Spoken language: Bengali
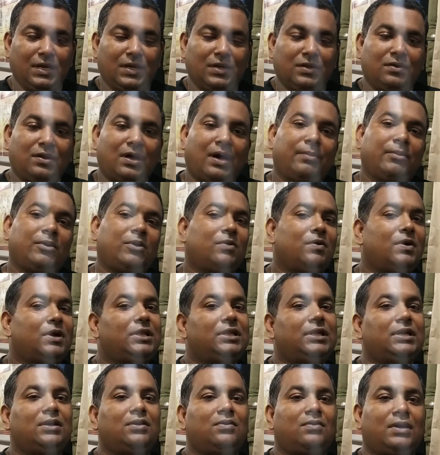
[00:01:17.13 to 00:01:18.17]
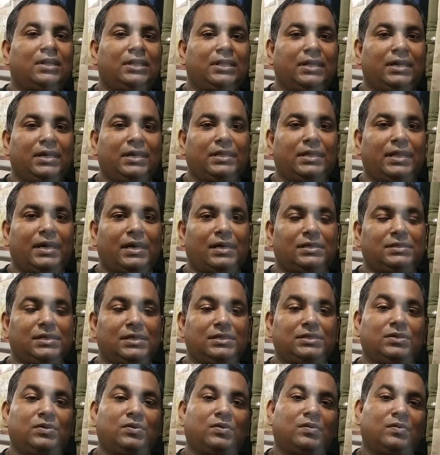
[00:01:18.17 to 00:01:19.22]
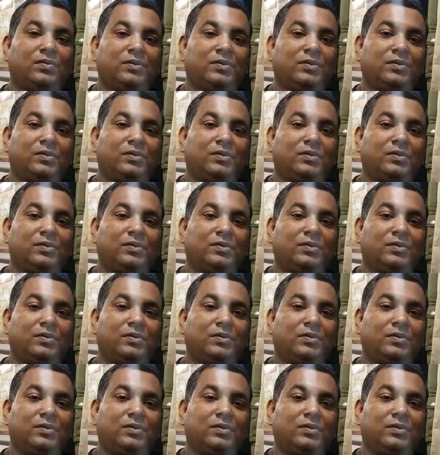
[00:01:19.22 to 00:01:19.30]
তো আমরা ওখান থেকে ওখান থেকেই দেখা যায় যে